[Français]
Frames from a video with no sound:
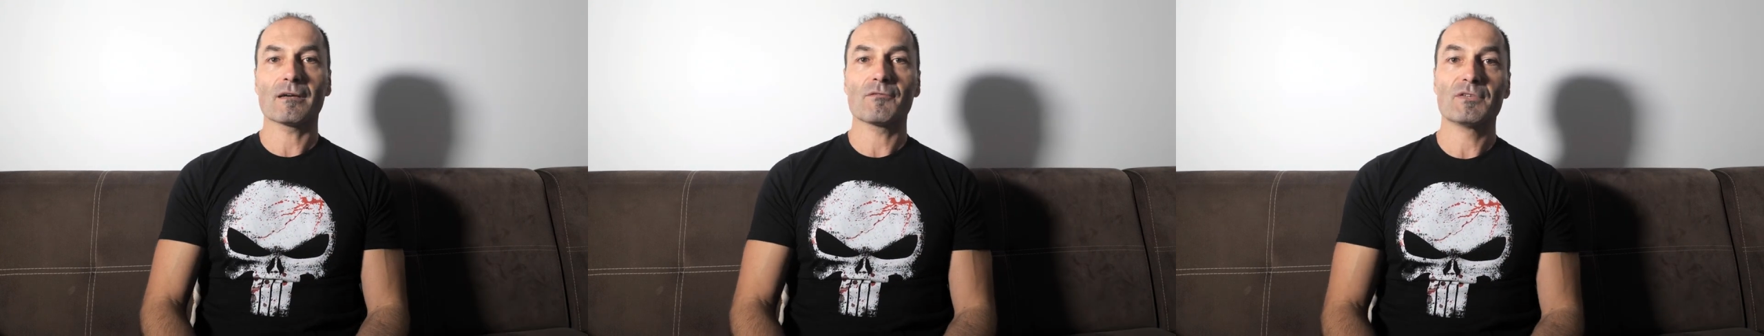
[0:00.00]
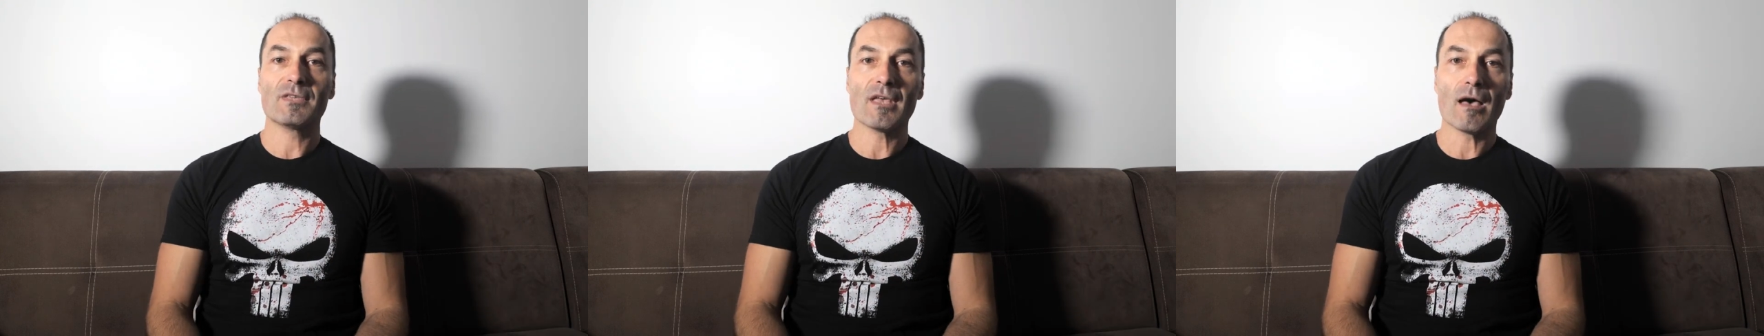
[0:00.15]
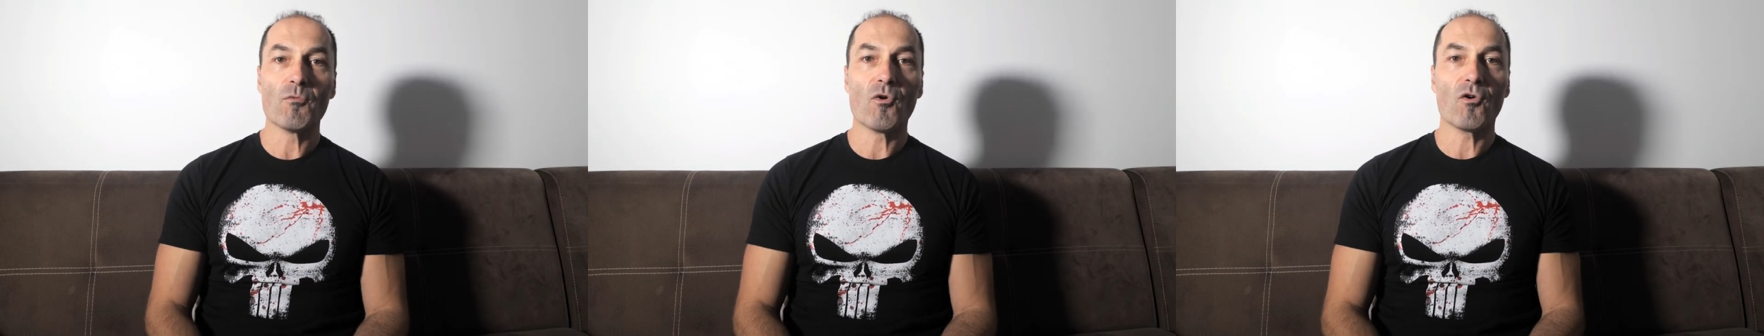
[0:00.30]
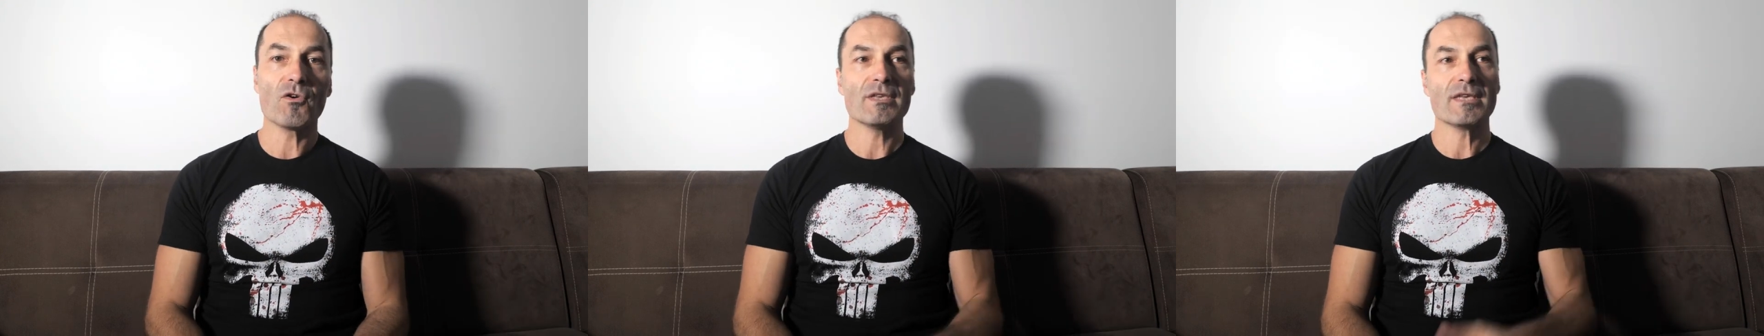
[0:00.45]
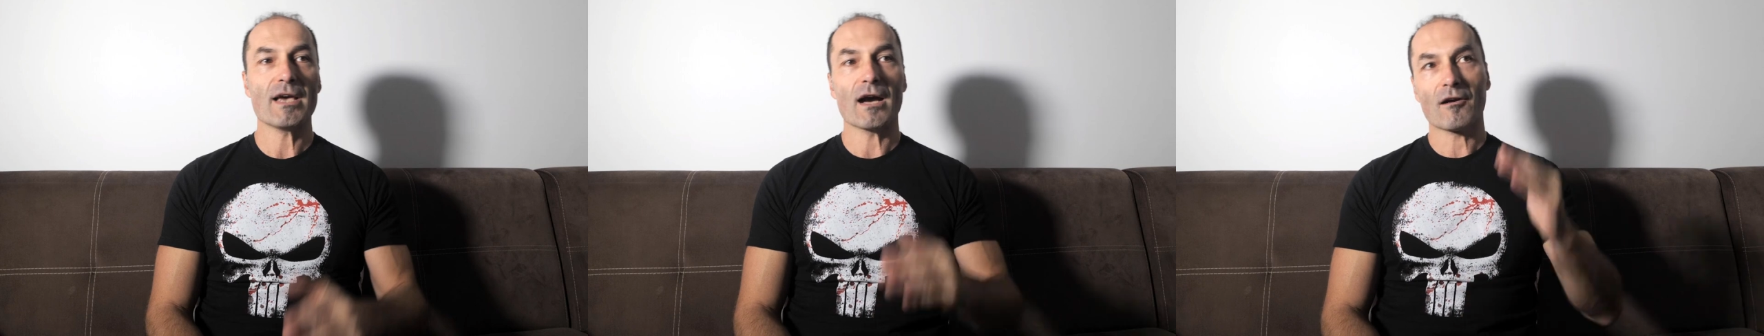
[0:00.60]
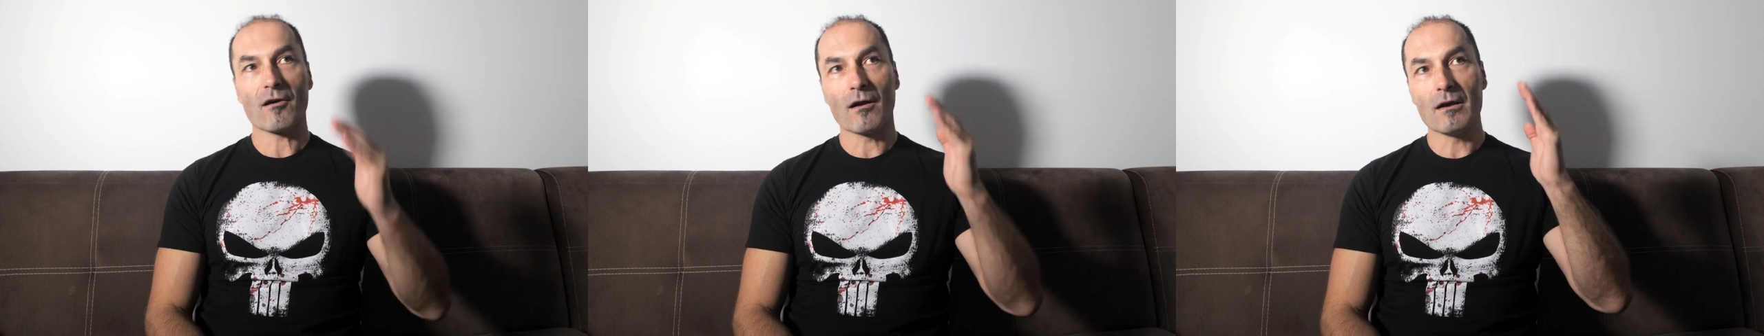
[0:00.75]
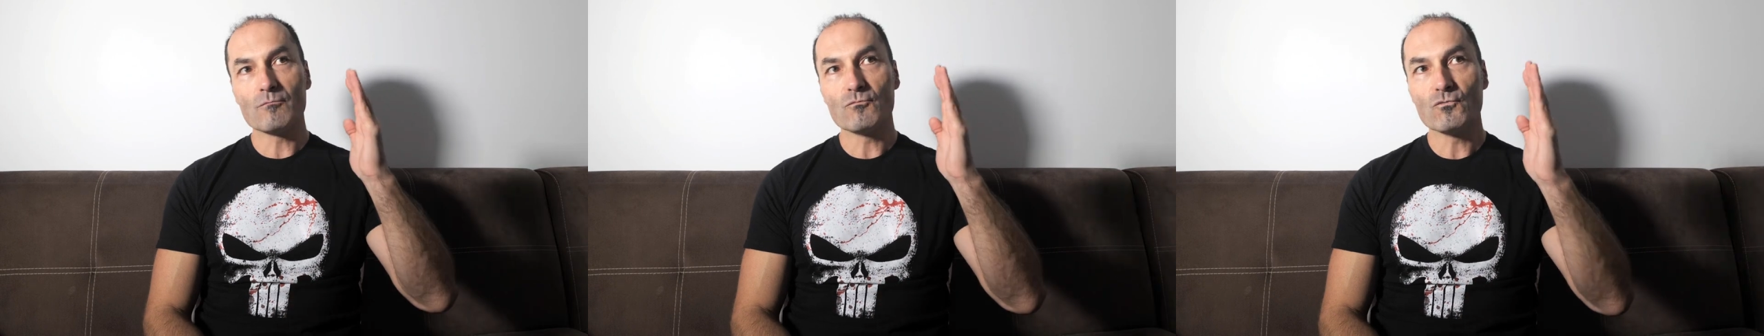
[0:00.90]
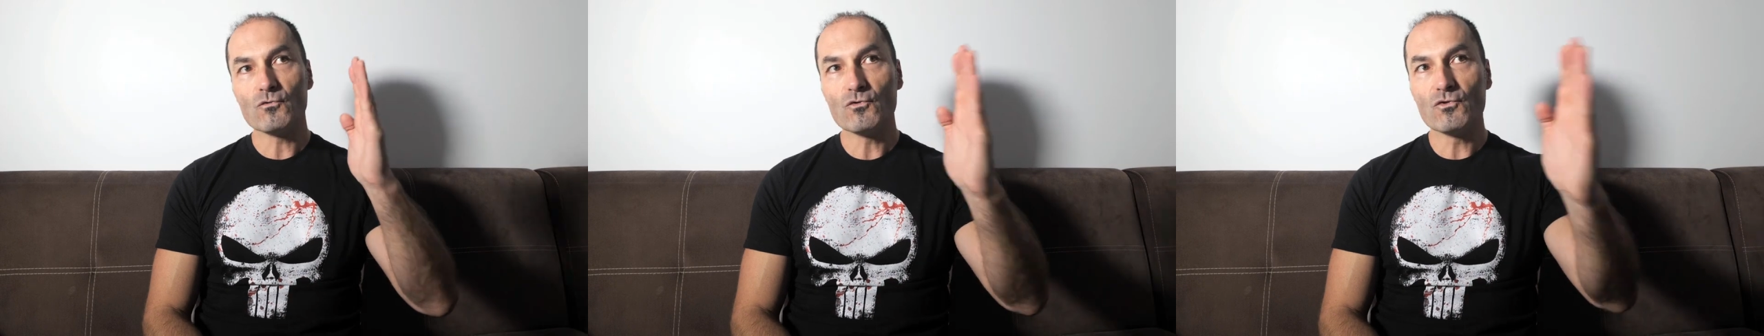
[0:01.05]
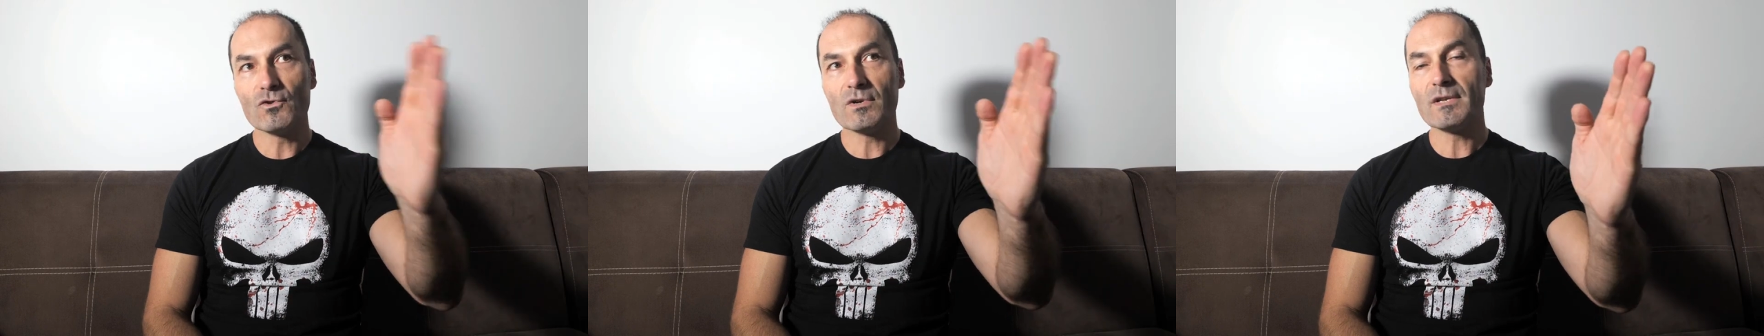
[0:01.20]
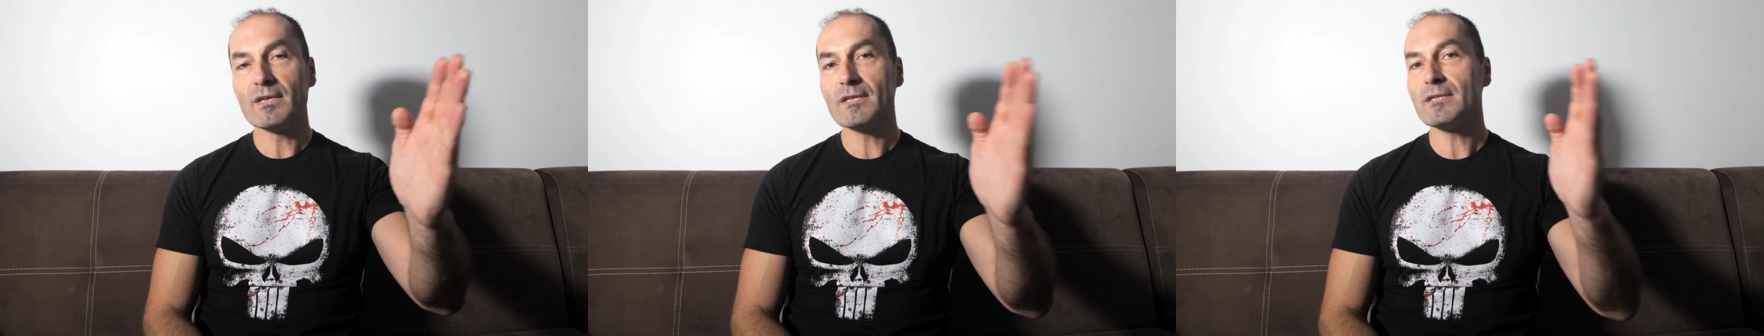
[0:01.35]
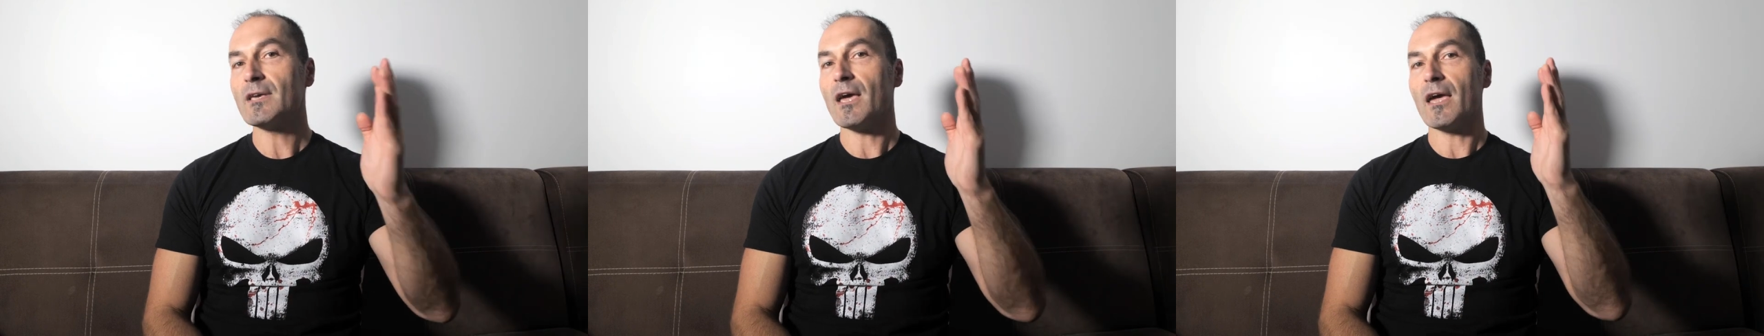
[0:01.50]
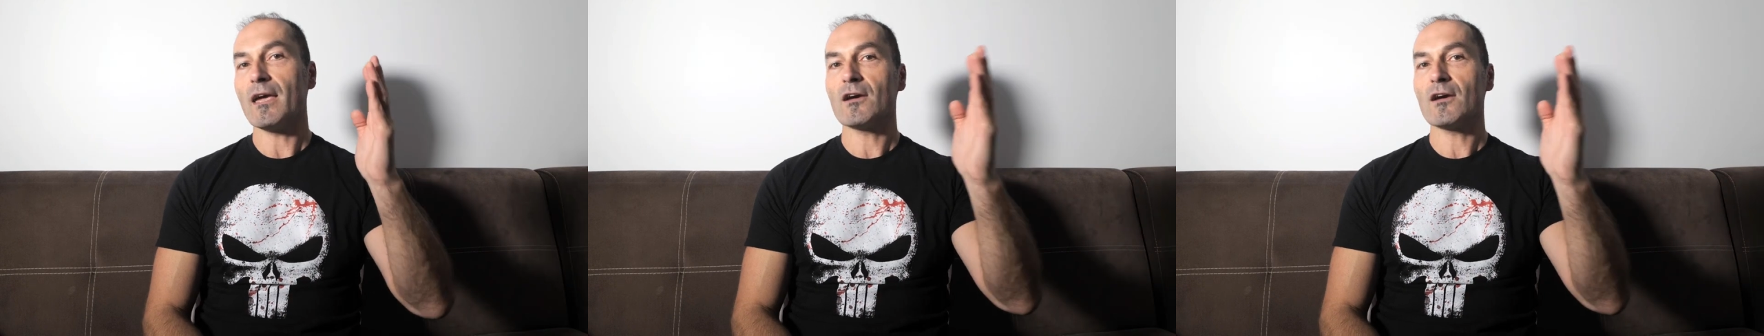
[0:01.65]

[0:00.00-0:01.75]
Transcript: évidemment, il y a quand même une ligne